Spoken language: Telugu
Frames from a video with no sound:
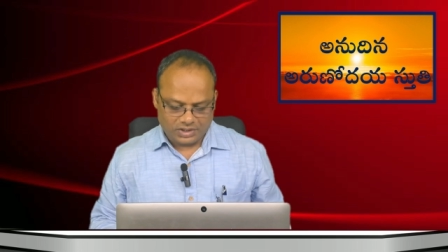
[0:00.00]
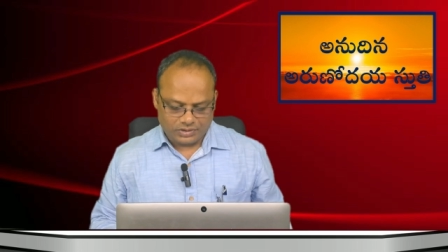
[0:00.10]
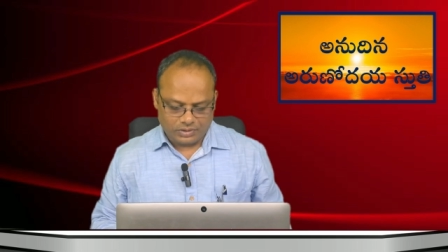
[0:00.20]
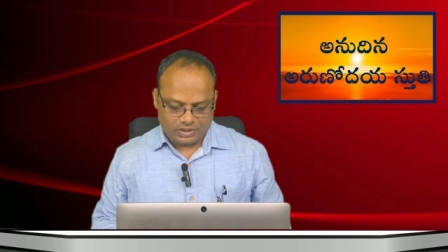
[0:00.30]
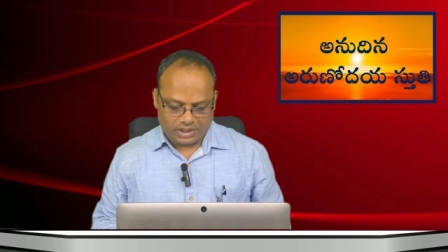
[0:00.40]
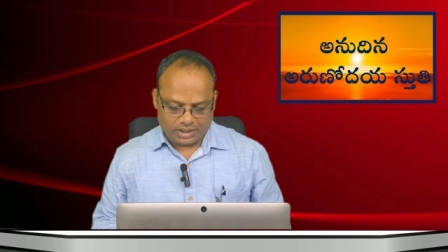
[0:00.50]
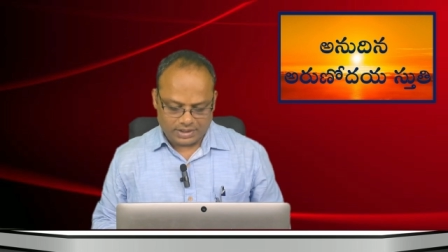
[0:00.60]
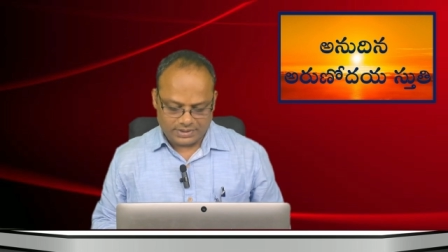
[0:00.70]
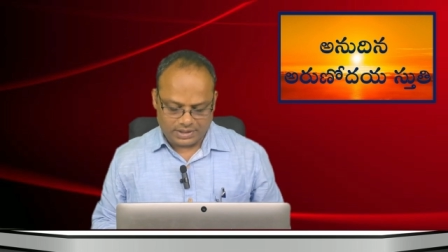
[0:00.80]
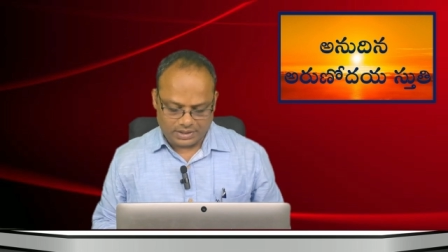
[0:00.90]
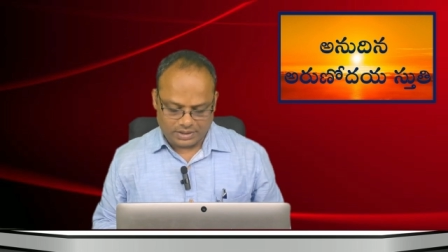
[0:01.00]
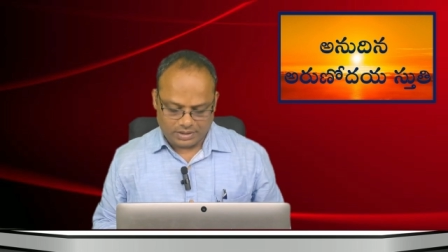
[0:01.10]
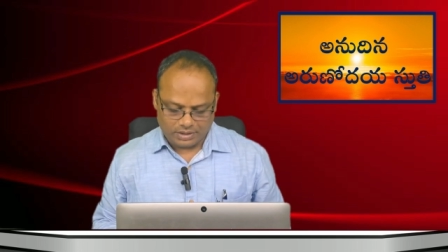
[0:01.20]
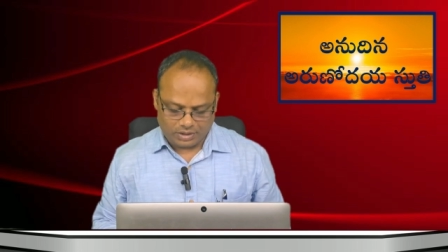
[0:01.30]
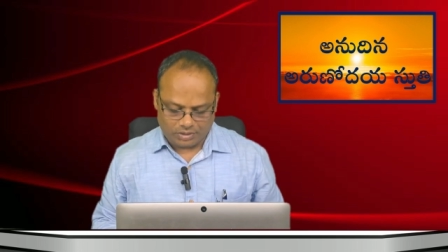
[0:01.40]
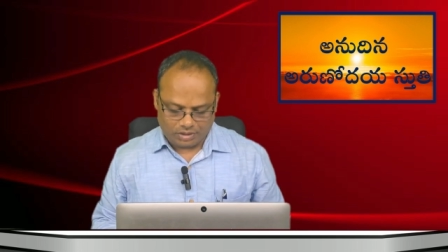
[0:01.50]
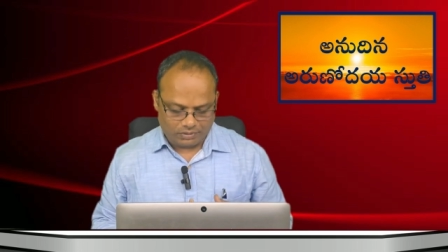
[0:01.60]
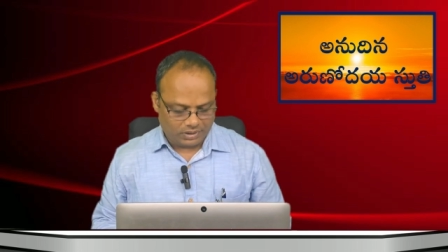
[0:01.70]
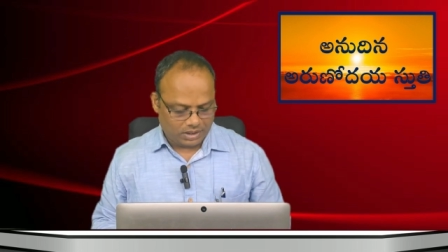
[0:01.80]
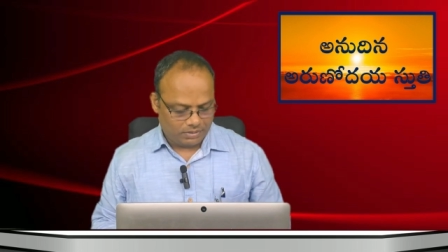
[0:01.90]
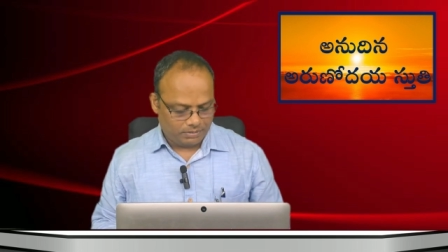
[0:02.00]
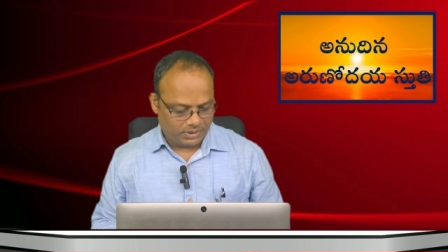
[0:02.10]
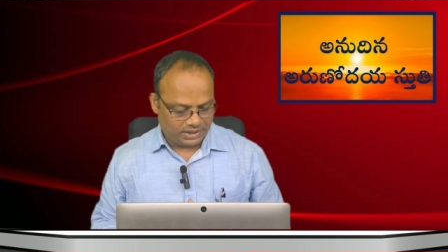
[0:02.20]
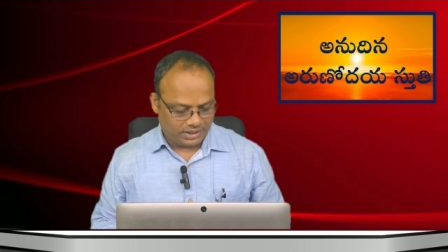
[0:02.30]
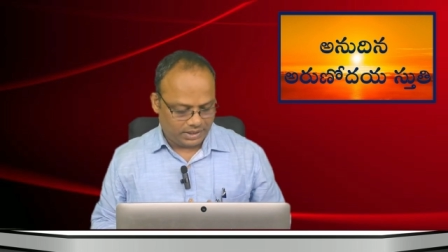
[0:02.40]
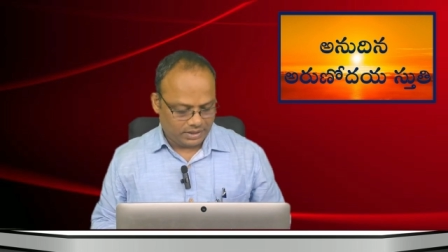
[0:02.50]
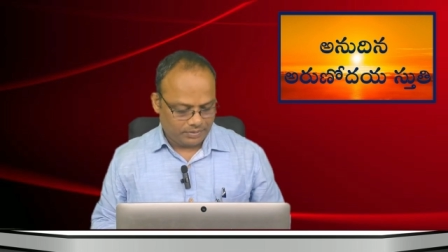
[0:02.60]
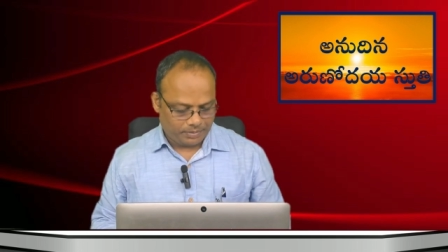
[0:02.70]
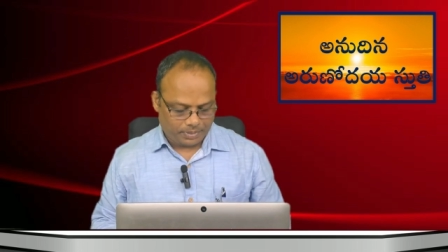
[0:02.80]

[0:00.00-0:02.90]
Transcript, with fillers: తెస్లోనికి రాసిన రెండవ పత్రిక